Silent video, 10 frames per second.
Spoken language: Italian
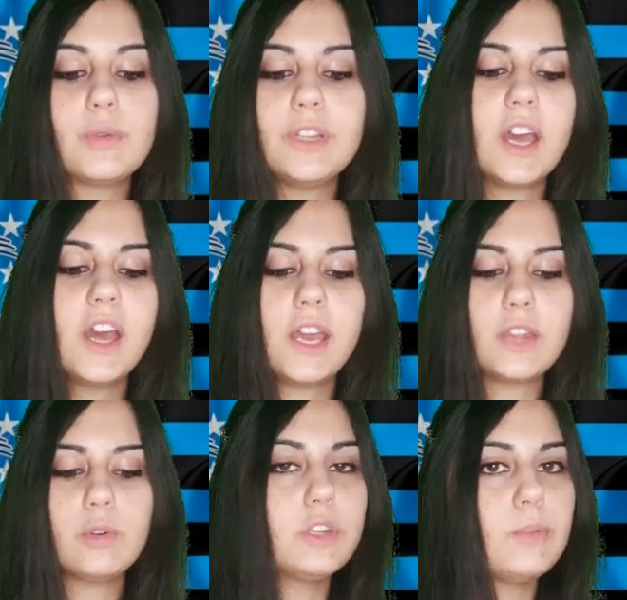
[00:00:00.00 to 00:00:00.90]
quindi era
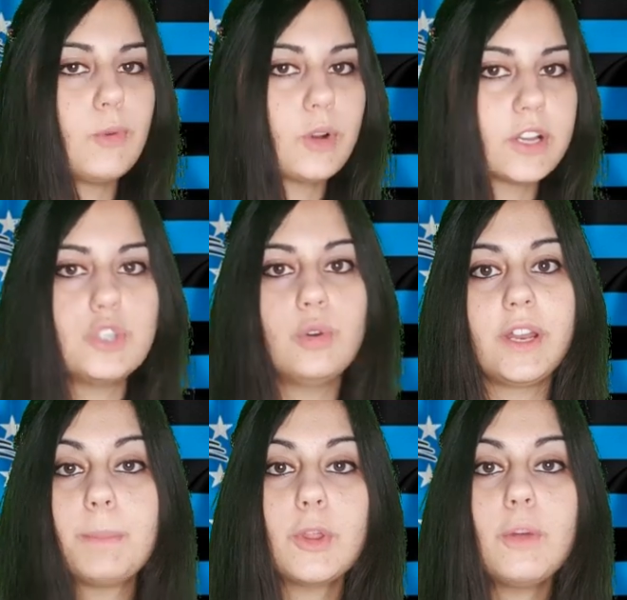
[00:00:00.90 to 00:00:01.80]
un'ottima
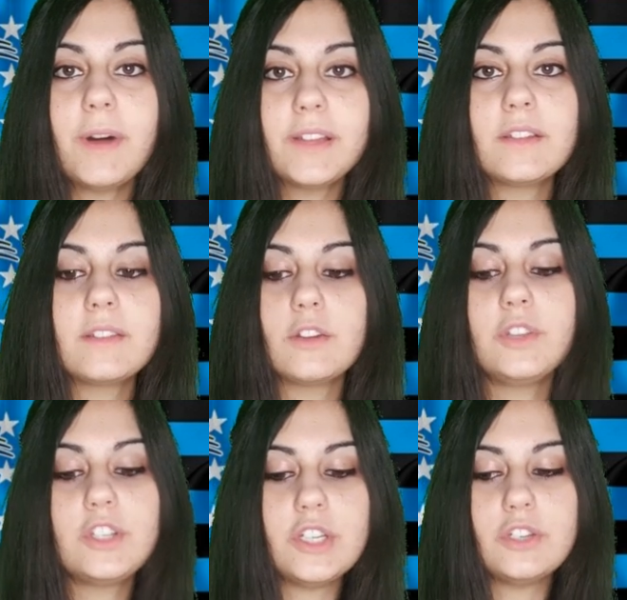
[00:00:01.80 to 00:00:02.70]
occasione, però i Panthers hanno
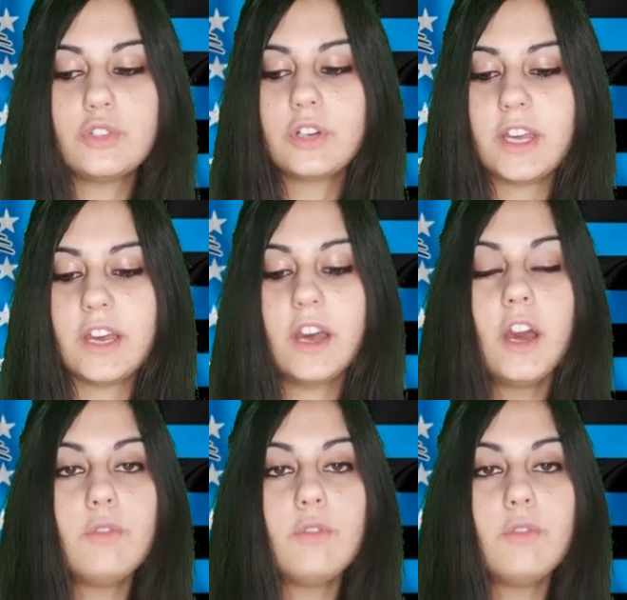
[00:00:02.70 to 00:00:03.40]
deciso che